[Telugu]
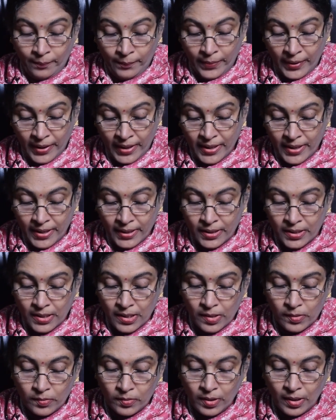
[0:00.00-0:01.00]
మీ
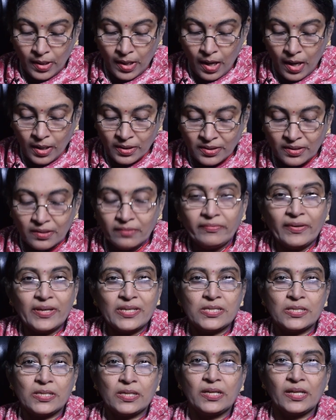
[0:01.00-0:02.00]
ఇంట్లో నార్త్
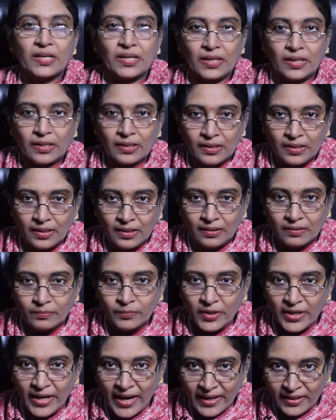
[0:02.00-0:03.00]
వెస్ట్ని కనుక
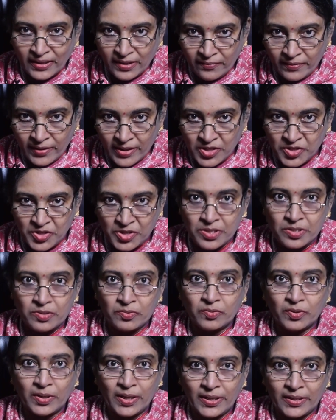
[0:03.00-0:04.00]
మీరు యాక్టివేట్
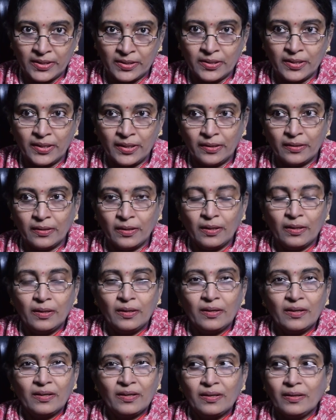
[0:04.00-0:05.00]
చేసుకోగలిగితే
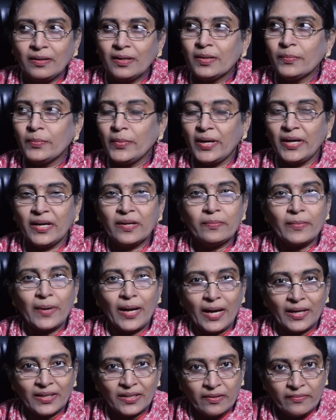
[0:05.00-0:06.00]
అంటే మేడం
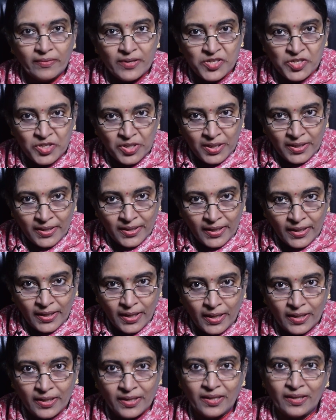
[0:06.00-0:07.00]
యాక్టివేషన్ అంటే
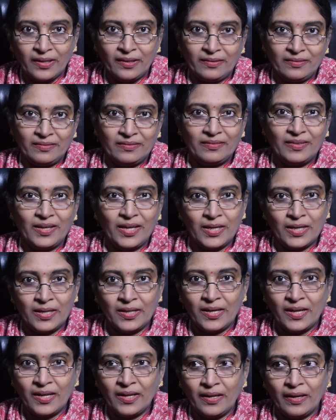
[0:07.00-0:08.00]
ఏంటి అని
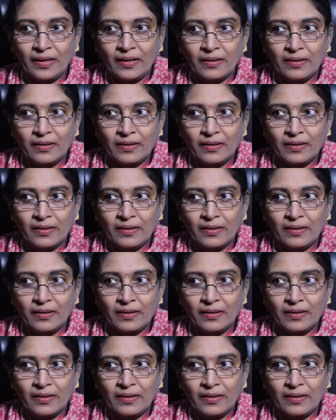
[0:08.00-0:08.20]
అంటే